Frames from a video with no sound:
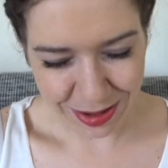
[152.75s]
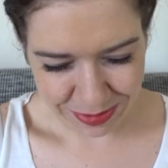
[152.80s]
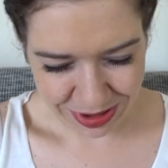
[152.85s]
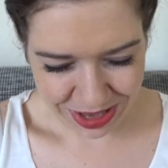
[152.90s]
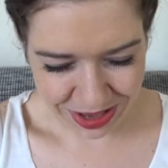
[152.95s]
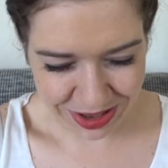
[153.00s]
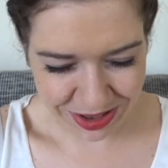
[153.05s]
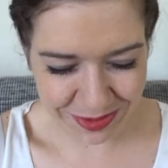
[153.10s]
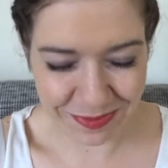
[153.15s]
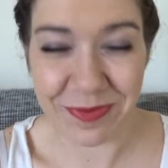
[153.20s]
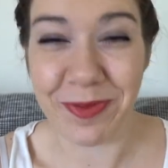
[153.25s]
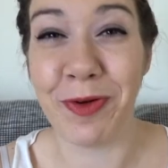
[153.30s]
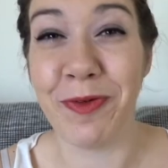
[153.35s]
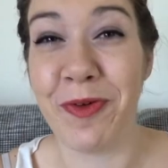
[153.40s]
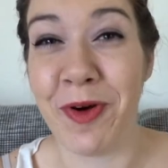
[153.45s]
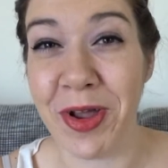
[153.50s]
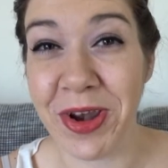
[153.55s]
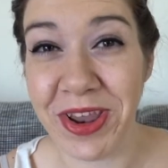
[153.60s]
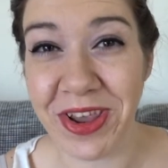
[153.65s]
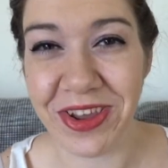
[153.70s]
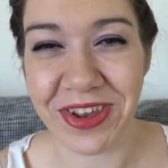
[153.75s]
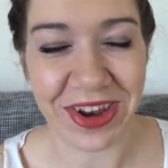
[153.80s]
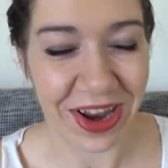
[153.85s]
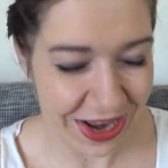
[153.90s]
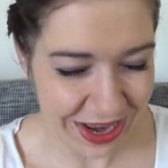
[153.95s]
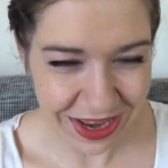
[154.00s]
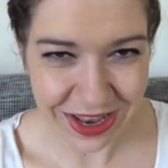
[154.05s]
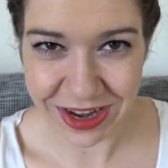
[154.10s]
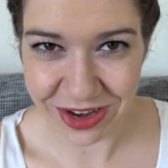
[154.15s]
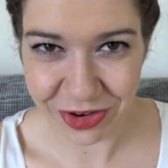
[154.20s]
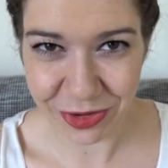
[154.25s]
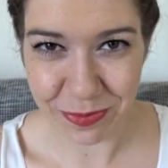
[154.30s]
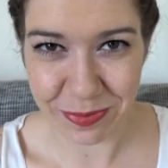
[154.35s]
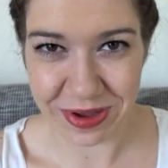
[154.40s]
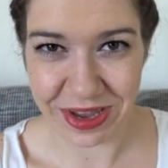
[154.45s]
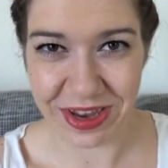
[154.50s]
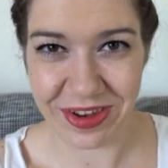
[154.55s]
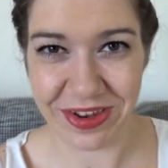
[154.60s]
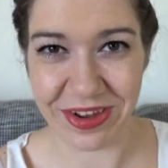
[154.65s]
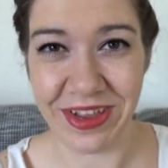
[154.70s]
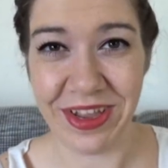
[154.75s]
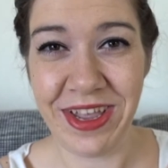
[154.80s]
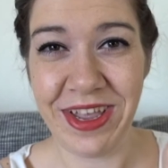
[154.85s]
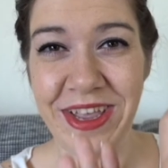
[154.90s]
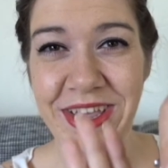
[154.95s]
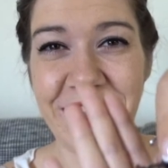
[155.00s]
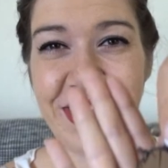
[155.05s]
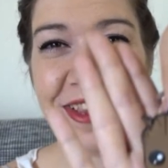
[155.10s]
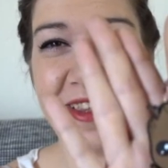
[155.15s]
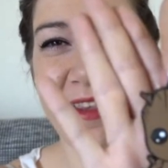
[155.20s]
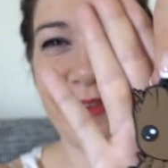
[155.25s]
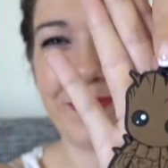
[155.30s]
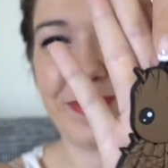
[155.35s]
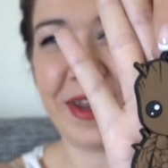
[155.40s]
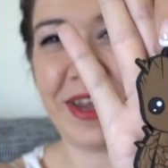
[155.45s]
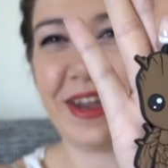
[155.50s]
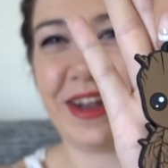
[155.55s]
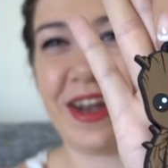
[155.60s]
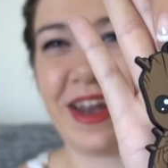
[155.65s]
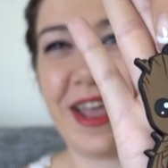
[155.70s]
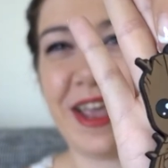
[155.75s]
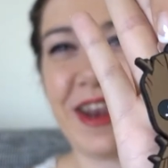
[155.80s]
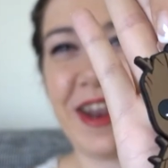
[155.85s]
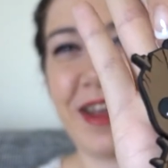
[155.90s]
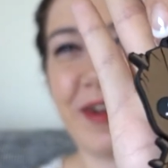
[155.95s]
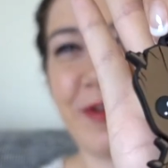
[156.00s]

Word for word: Aber wovon ich eigentlich spreche, ist mein kleiner